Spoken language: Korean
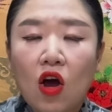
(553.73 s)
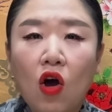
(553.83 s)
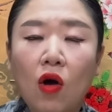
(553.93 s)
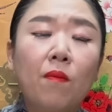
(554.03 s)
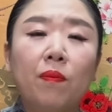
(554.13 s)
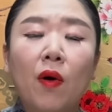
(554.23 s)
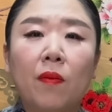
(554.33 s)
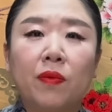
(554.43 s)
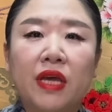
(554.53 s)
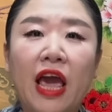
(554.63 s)

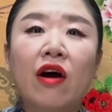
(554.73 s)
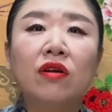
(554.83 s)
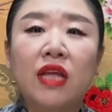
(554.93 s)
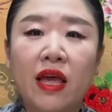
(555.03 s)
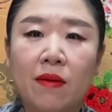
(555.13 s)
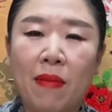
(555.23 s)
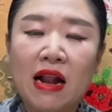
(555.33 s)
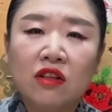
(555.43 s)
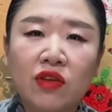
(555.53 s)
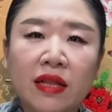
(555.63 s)
헌법 개헌에
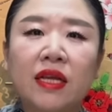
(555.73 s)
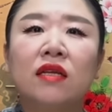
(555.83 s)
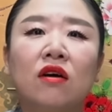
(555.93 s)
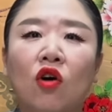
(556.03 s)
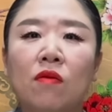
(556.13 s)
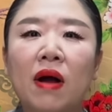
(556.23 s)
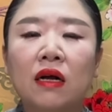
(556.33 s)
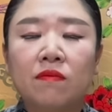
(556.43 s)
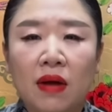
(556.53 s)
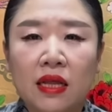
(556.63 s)
말도 안 되는 걸
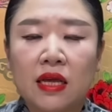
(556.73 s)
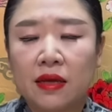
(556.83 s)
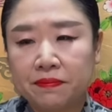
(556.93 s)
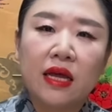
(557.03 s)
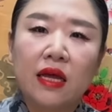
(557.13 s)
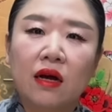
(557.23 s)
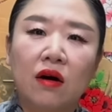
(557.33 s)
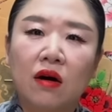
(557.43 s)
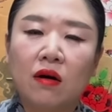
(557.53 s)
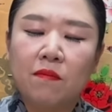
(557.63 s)
얼만큼 많이
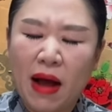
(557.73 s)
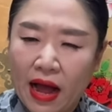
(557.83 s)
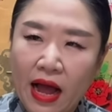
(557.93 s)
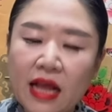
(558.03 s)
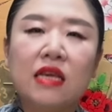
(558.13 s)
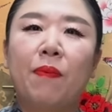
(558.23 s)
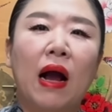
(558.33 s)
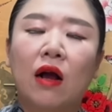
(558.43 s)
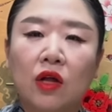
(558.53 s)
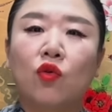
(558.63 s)
어 많이
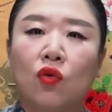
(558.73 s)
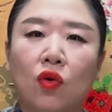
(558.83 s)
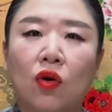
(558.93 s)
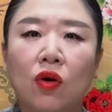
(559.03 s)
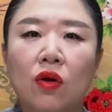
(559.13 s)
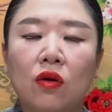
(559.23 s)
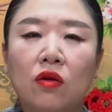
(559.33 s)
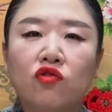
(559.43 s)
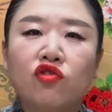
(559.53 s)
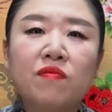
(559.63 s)
바꿔놓고
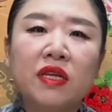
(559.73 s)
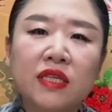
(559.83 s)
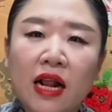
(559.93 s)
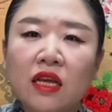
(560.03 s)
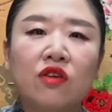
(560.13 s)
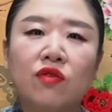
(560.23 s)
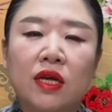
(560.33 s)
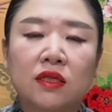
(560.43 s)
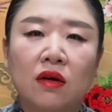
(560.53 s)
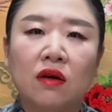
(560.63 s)
국민 살기
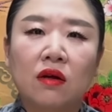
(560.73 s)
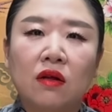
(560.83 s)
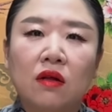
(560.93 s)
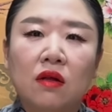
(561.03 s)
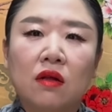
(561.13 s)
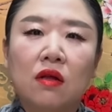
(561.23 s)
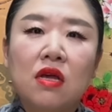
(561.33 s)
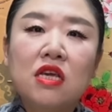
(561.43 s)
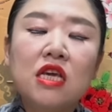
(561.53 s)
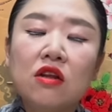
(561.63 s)
위해서
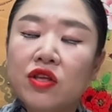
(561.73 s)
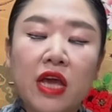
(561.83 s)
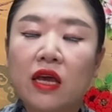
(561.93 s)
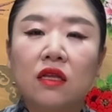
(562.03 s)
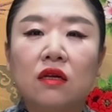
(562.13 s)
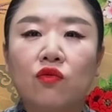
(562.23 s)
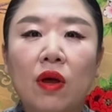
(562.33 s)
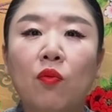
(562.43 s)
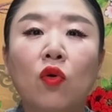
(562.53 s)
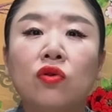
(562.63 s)
이런 얘기들을
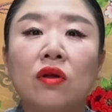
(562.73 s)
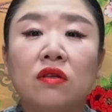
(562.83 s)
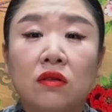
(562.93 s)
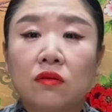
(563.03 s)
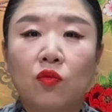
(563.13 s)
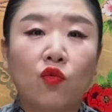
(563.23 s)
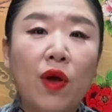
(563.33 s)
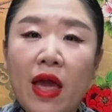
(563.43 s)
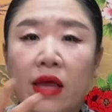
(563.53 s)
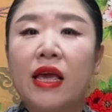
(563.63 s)

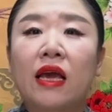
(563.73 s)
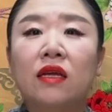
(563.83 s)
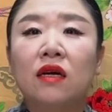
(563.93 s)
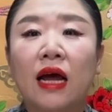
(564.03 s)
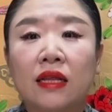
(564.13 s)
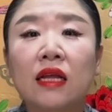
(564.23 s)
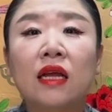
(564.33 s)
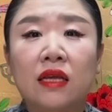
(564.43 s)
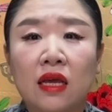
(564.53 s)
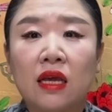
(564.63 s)
왜못던왜 얘기를 안
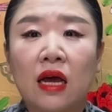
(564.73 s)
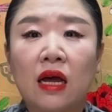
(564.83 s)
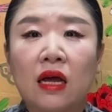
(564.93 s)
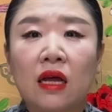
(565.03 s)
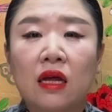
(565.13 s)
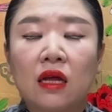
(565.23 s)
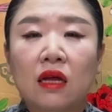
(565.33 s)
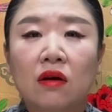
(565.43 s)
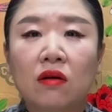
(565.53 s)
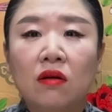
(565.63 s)
하냐는 얘기야.
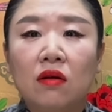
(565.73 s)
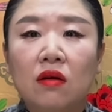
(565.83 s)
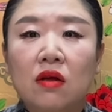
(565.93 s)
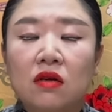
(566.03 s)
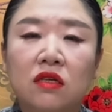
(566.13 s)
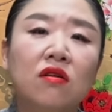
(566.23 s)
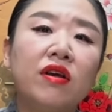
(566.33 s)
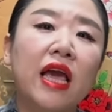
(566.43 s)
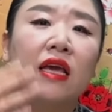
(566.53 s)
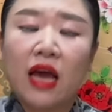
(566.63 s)
어? 그거
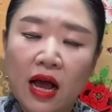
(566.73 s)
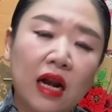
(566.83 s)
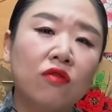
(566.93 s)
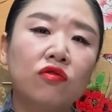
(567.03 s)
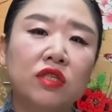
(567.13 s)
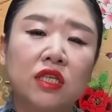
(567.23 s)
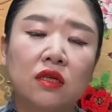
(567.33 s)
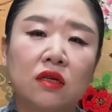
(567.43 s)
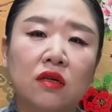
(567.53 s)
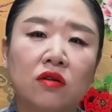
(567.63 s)
얘기하라고
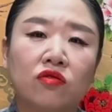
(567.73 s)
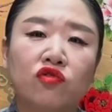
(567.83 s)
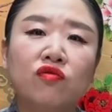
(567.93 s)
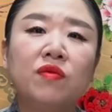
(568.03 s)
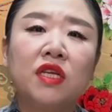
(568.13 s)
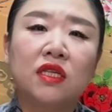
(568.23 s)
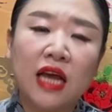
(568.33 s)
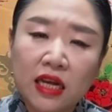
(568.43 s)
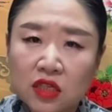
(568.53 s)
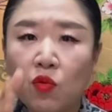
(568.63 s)
지금 국민이
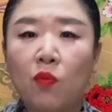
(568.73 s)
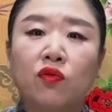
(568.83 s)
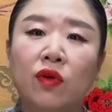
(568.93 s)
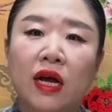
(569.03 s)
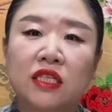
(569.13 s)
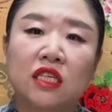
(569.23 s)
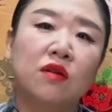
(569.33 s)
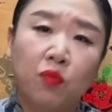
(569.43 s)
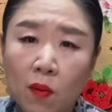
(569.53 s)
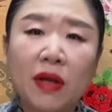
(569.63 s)
45%가 지들
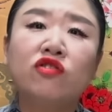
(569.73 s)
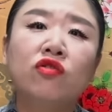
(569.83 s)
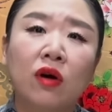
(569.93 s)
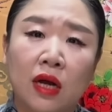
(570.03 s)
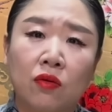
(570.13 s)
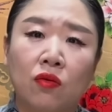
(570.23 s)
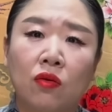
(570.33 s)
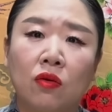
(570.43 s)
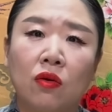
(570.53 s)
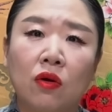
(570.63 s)
뽑아준
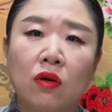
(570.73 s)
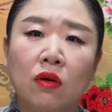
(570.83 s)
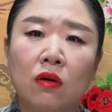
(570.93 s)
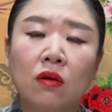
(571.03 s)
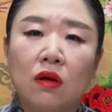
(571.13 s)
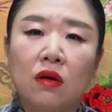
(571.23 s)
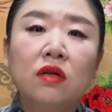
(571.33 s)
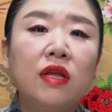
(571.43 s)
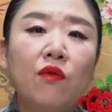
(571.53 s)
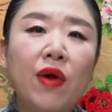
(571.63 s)
거라고. 어?
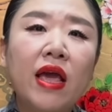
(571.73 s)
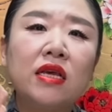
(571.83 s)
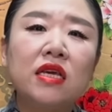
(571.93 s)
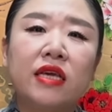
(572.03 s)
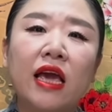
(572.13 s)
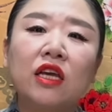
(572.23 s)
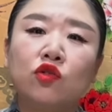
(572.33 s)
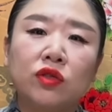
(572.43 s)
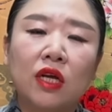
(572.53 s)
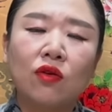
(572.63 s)
근데 왜 이
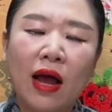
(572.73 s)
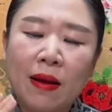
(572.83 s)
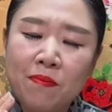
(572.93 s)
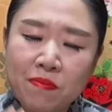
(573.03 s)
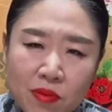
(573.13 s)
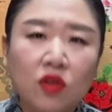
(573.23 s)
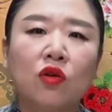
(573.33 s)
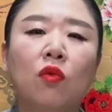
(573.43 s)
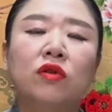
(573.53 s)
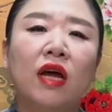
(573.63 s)
얘기조차도 한 명도
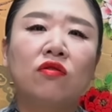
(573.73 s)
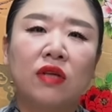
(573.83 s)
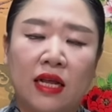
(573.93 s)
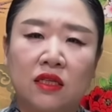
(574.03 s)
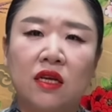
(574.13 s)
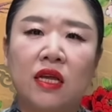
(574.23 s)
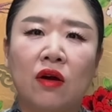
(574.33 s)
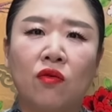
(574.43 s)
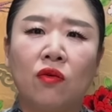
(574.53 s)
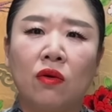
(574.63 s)
못하고들
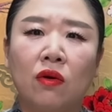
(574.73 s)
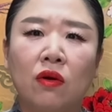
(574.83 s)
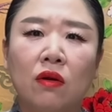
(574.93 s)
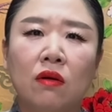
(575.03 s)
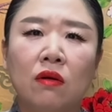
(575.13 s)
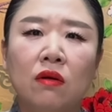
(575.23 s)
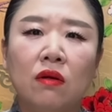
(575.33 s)
앉아있냐고. 어?